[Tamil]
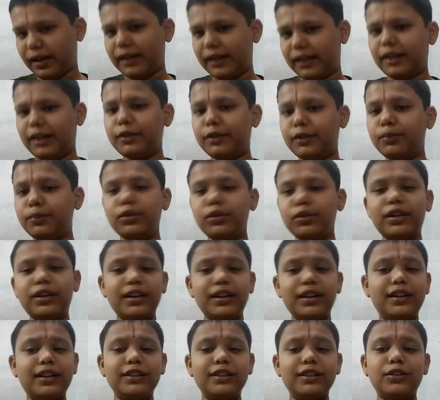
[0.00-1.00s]
அதாவது
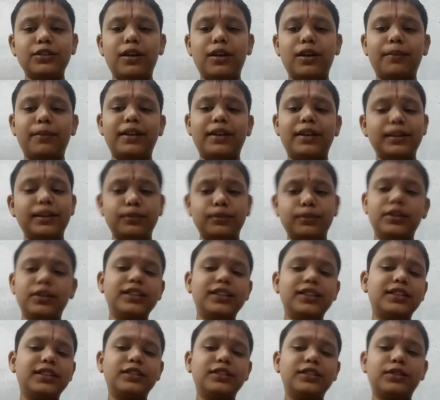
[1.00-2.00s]
முற்றிட்டுன்னு சொல்ல முடியாது
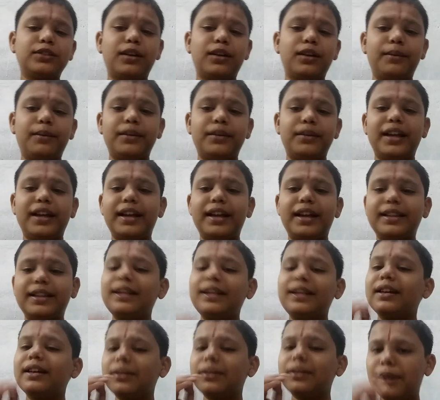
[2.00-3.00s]
முடிஞ்சதுன்னு சொல்ல
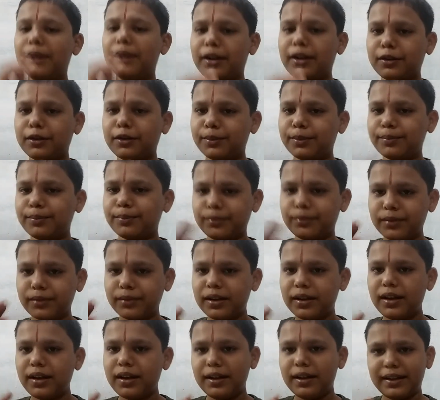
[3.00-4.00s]
முடியாது இதுவரைக்கும்
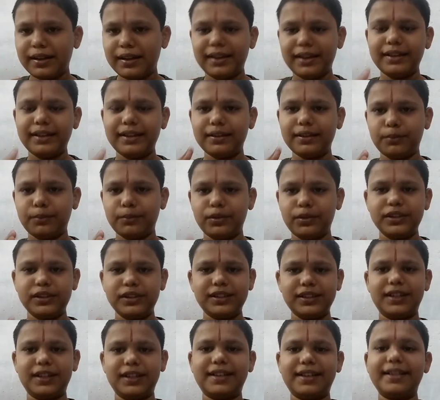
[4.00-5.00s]

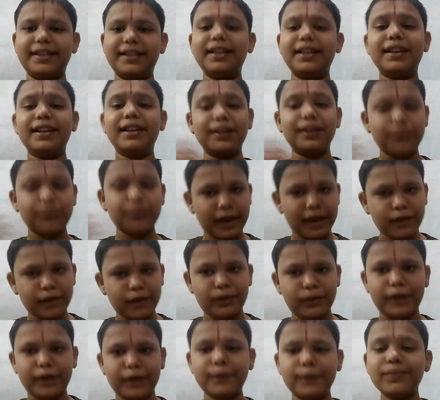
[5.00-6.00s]
முடிஞ்சிருக்குது
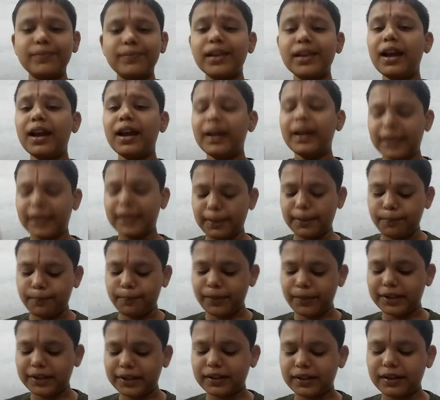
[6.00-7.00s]
இனிமேலும் வரும்
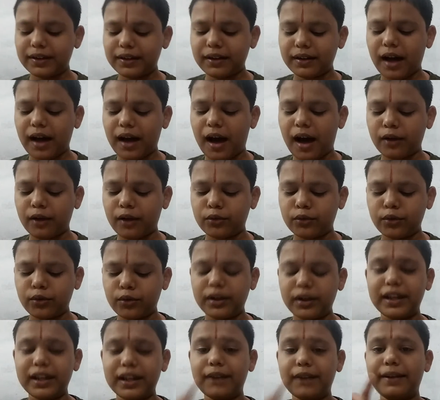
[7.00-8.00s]
இப்ப
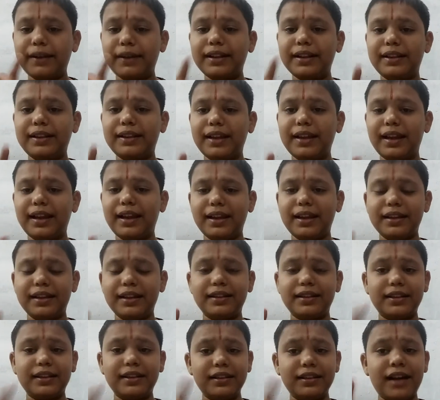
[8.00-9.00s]
திருநாங்கூர் இருபத்தி
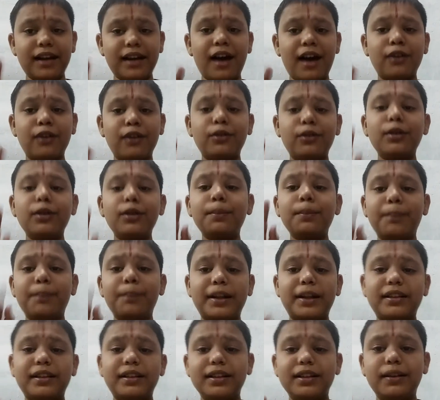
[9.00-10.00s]
திருநாங்கூர்
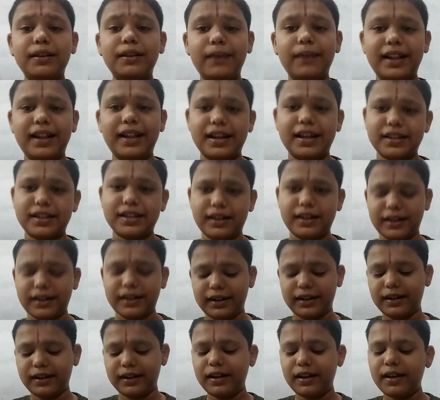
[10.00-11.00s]
பத்து திவ்ய
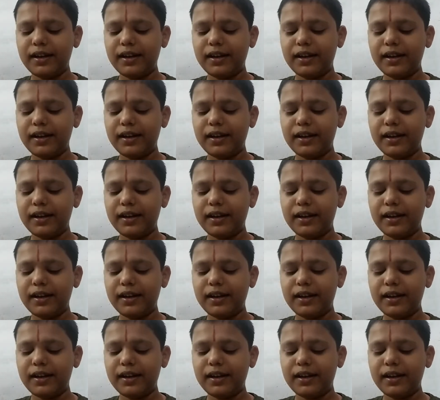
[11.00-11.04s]
தேசங்கள்